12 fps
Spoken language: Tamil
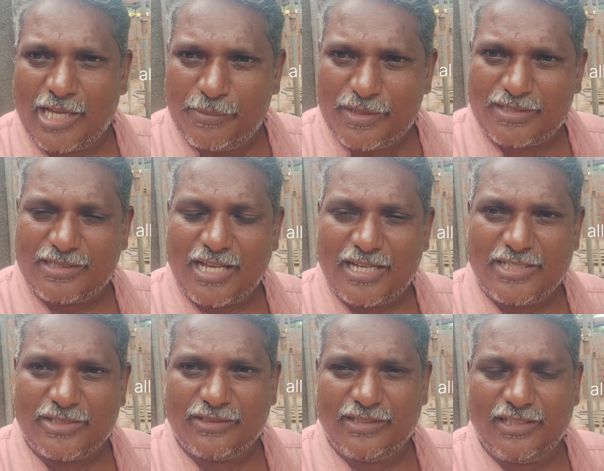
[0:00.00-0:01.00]
லேபர்
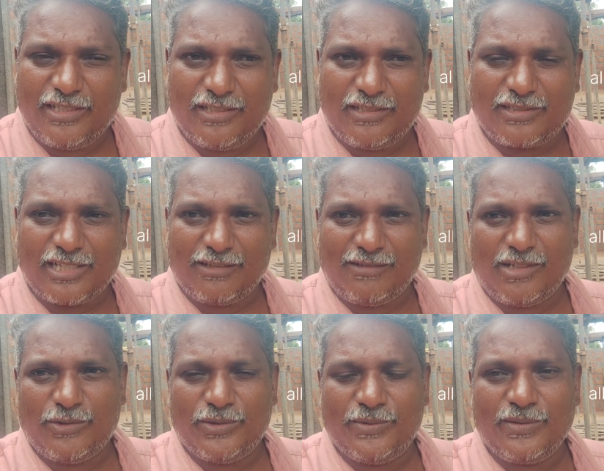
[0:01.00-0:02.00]
சார்ஜ் வந்து
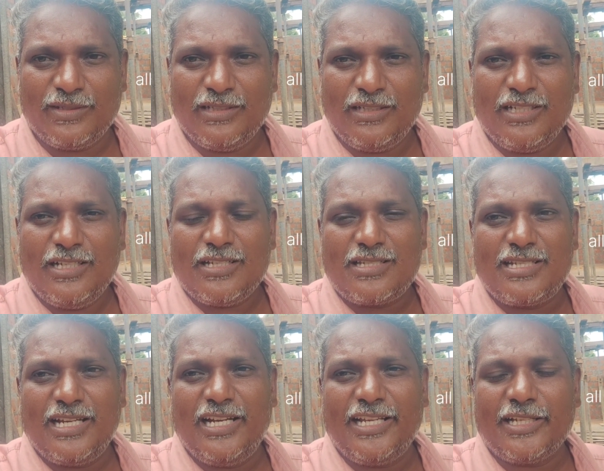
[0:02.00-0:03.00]
செலவாகும்
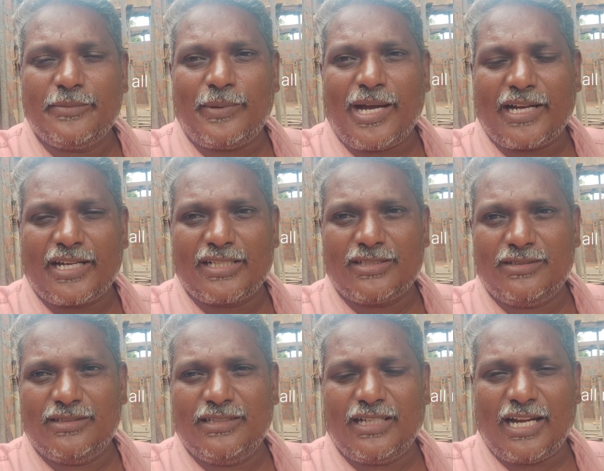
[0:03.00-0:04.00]
சீலிங்கும்
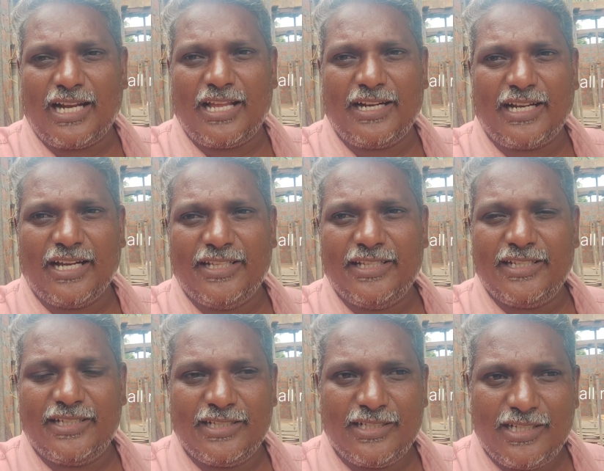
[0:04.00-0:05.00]
பார்க்குறதுக்கு வந்து நல்லா இருக்காது
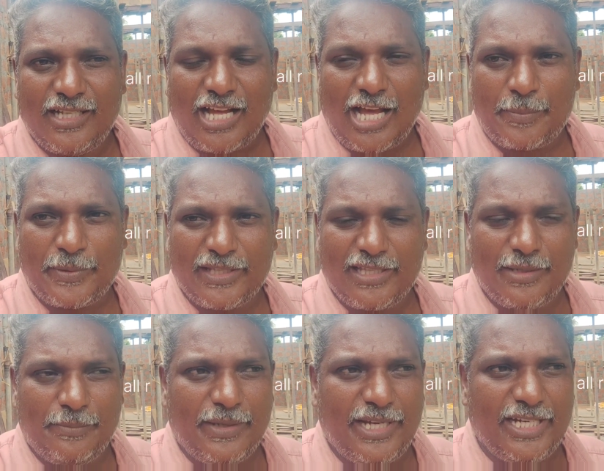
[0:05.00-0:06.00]
அப்போ
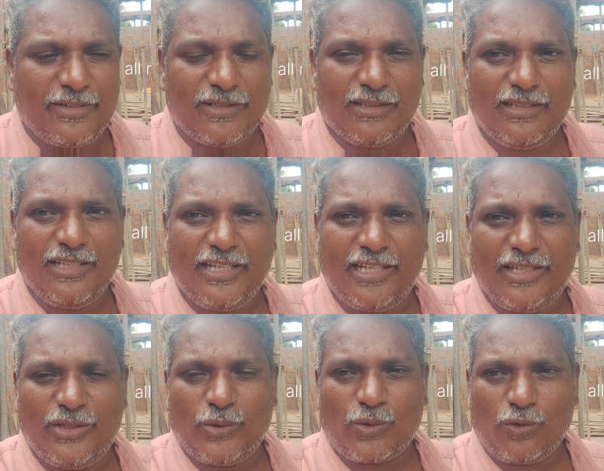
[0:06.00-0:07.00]
இதில் மெயின் வந்து
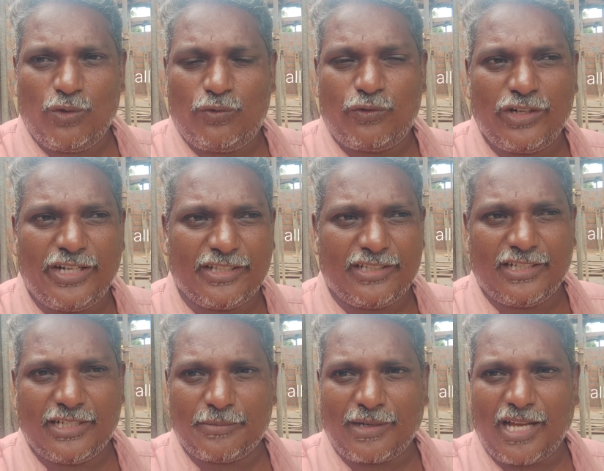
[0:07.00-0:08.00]
ரூஃப்னு
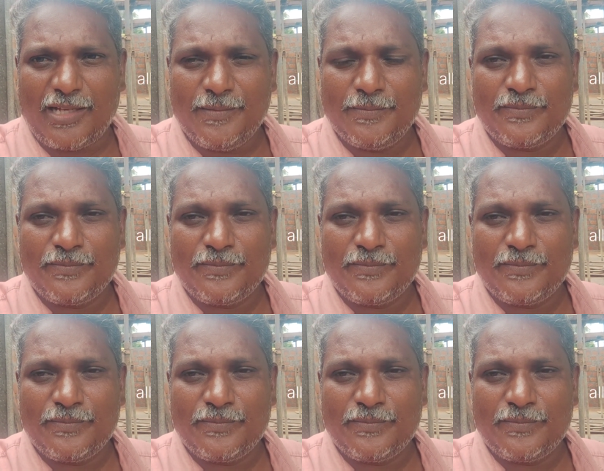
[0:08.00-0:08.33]
எடுத்துக்கிட்டோம்னா